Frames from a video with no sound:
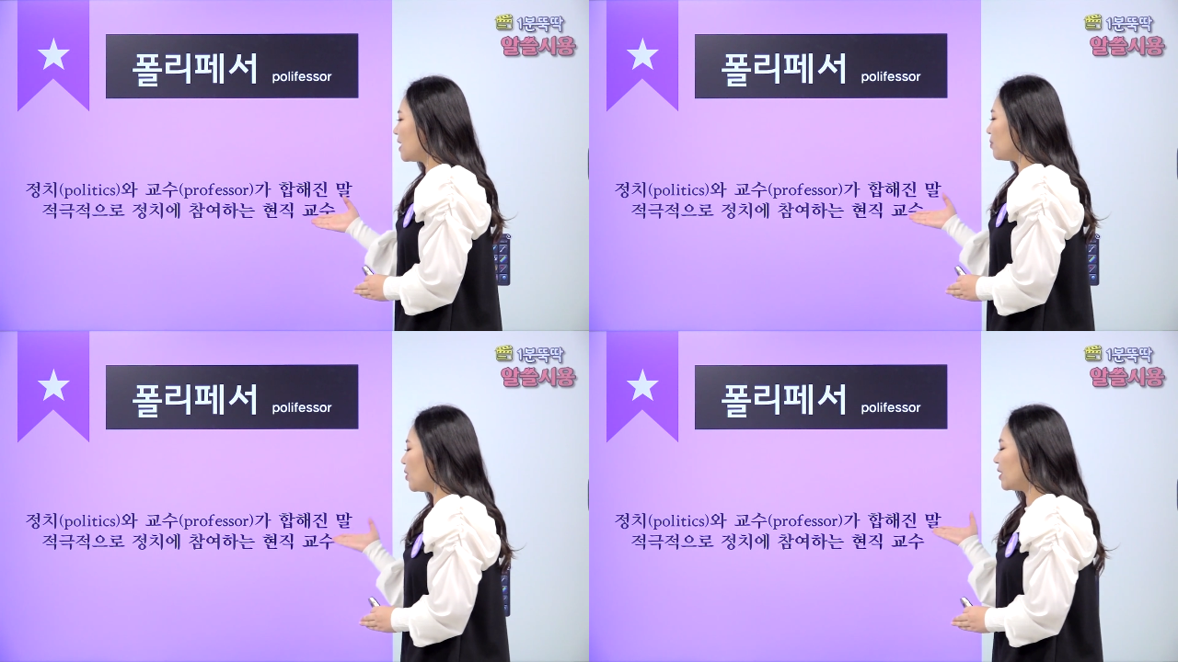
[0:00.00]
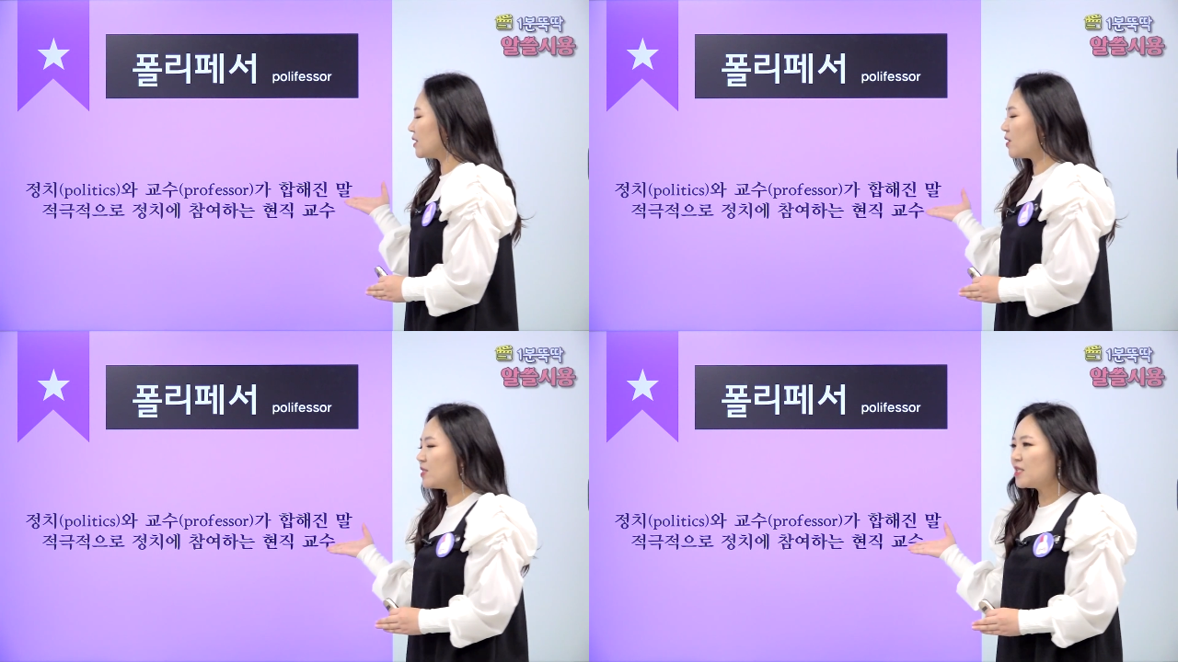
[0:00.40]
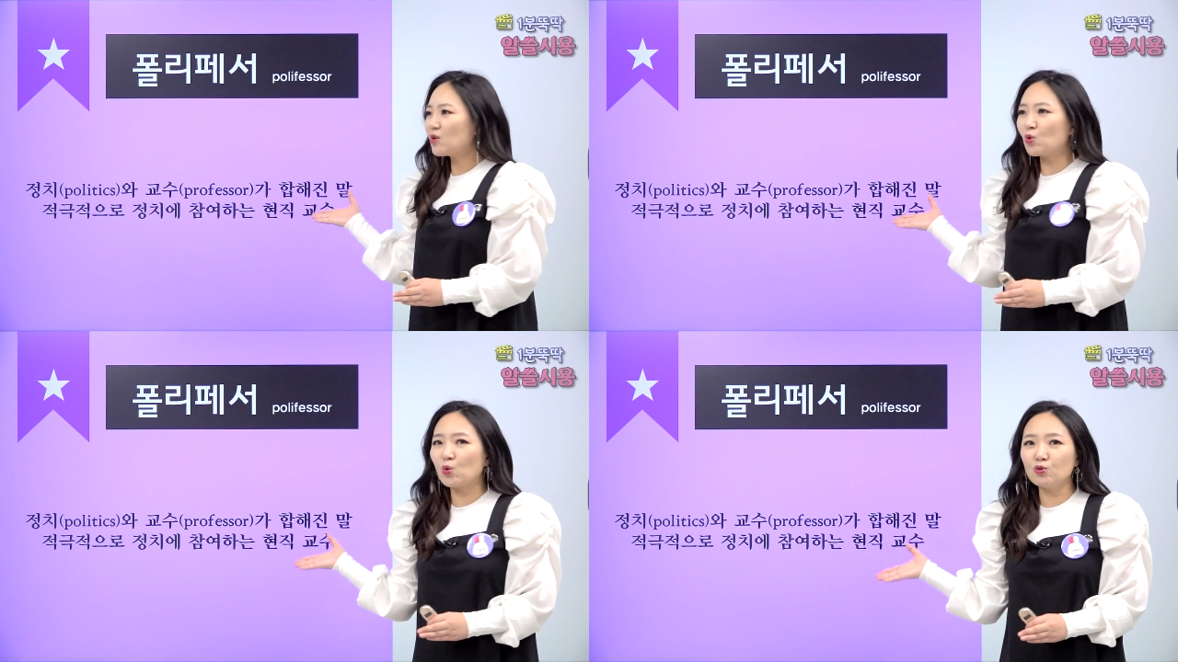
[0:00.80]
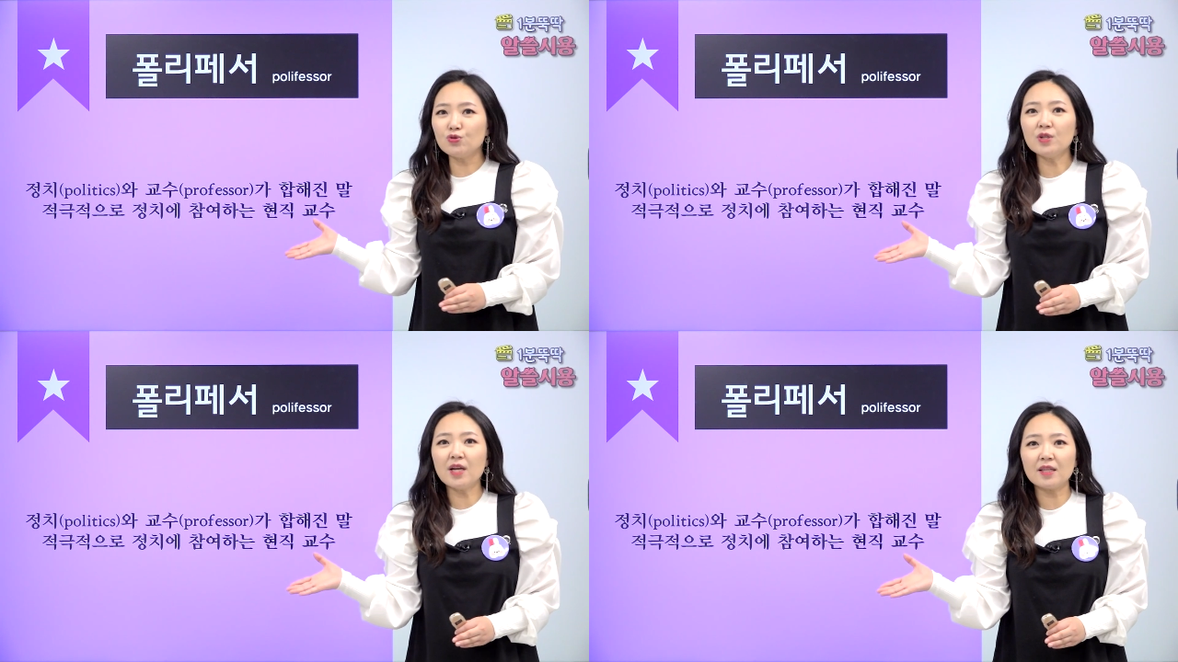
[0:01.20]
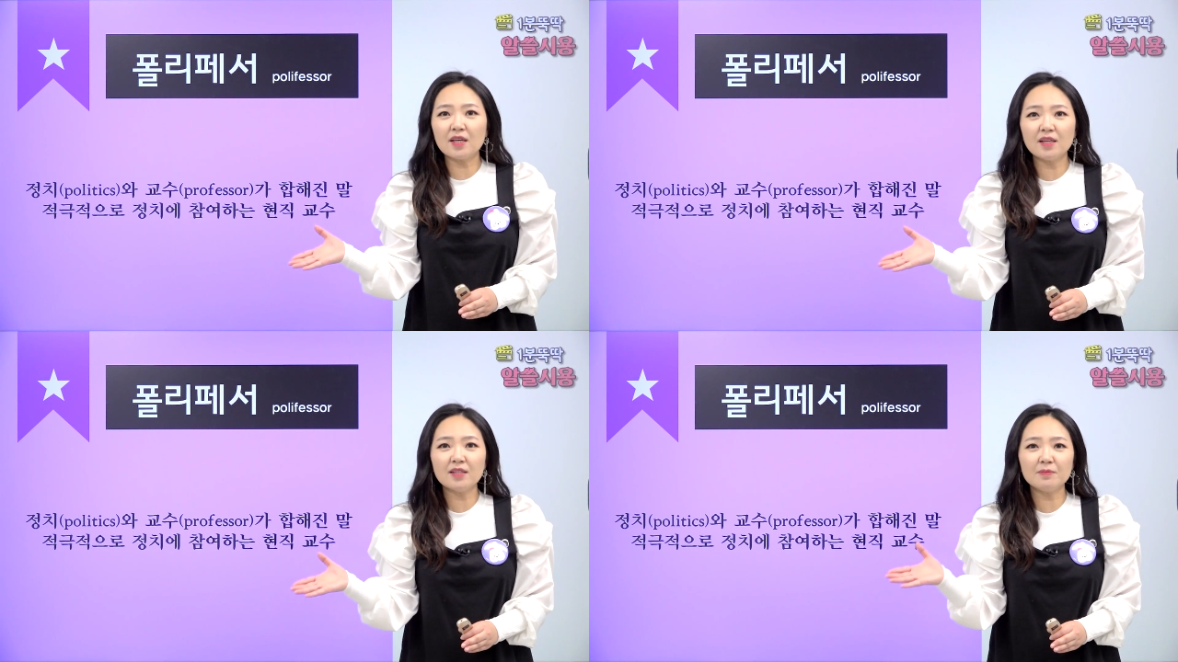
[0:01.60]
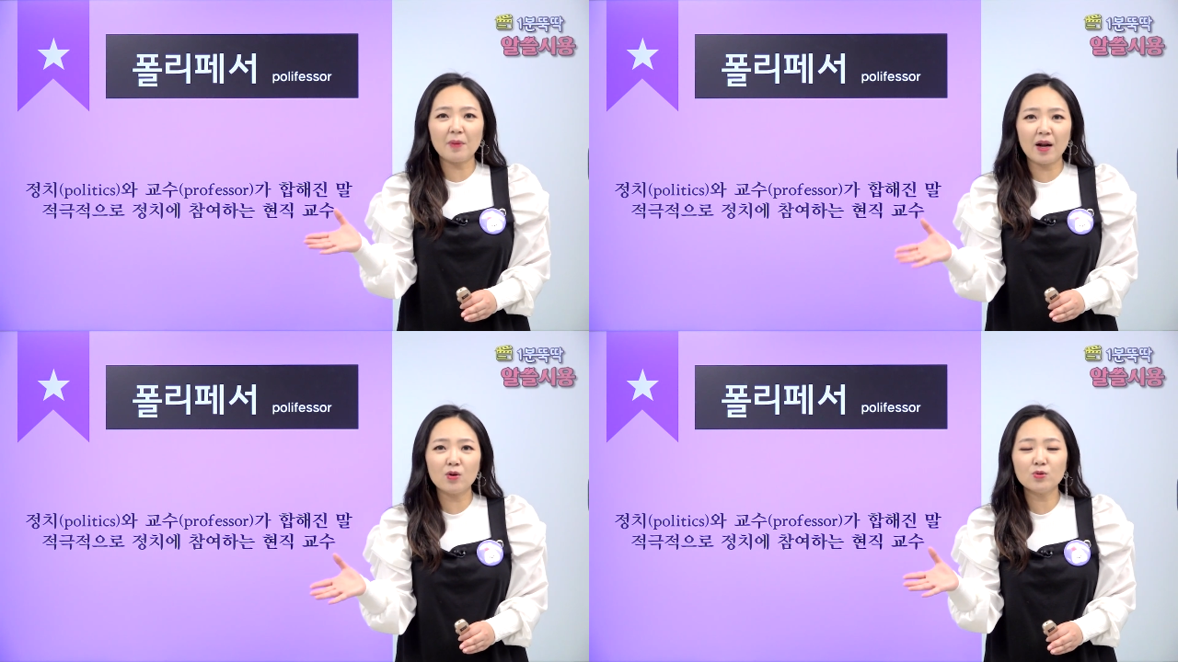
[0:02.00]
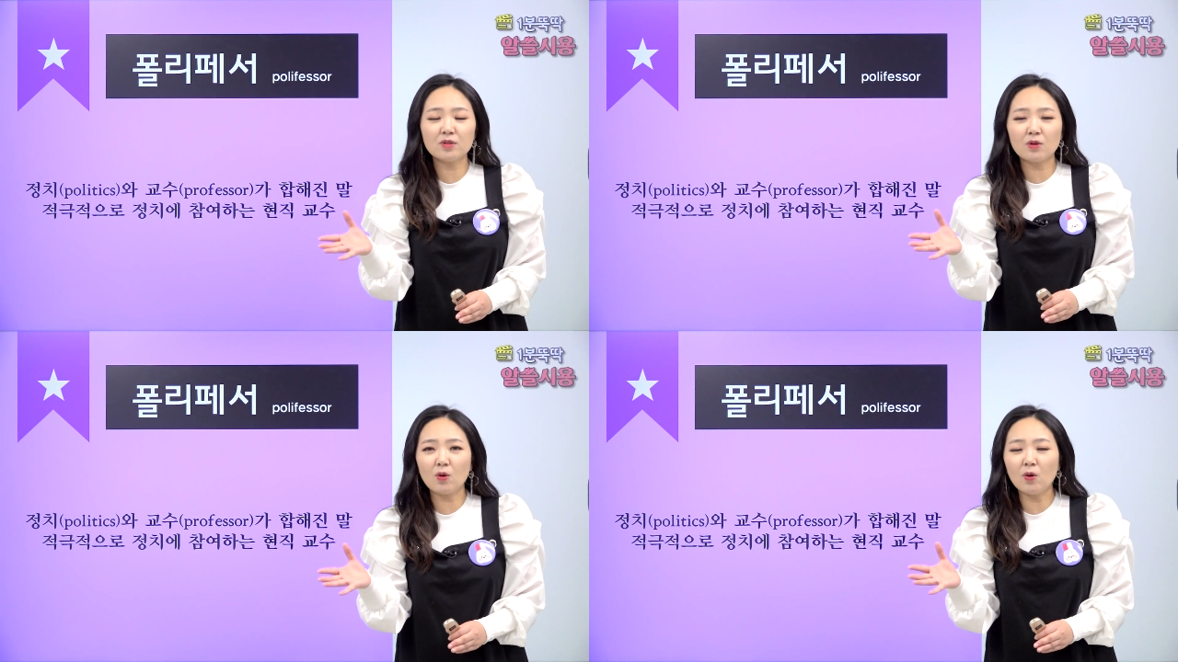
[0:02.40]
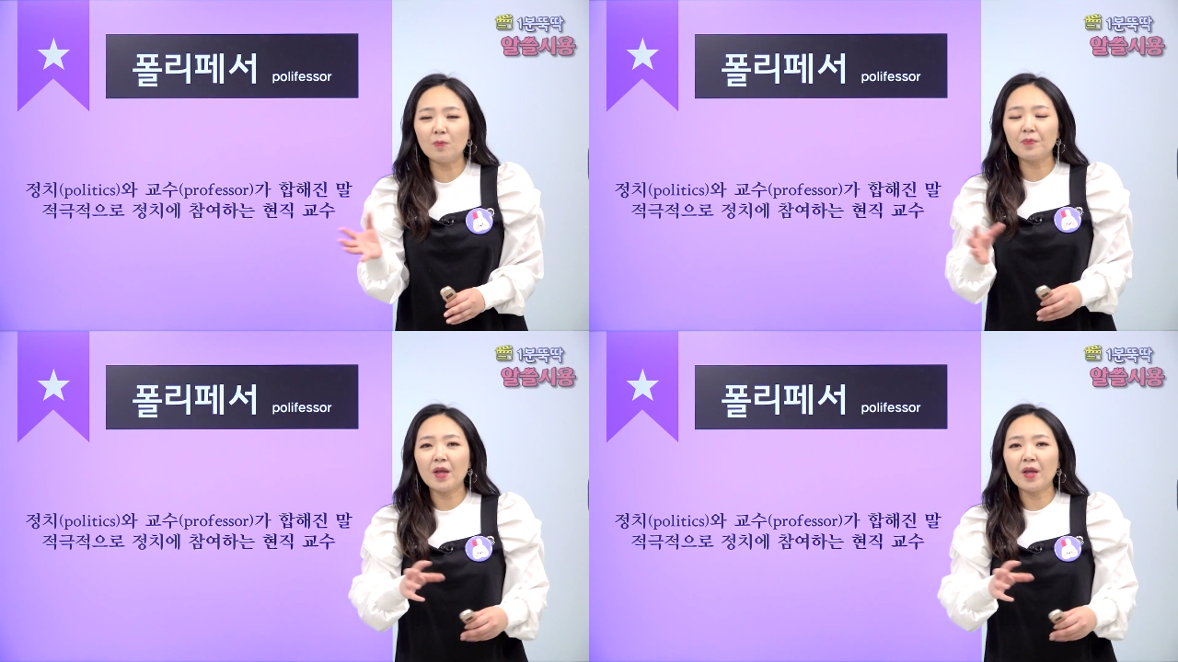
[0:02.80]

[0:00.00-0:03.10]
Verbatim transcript: 참여하는 현직 교수를 나타내는 말로서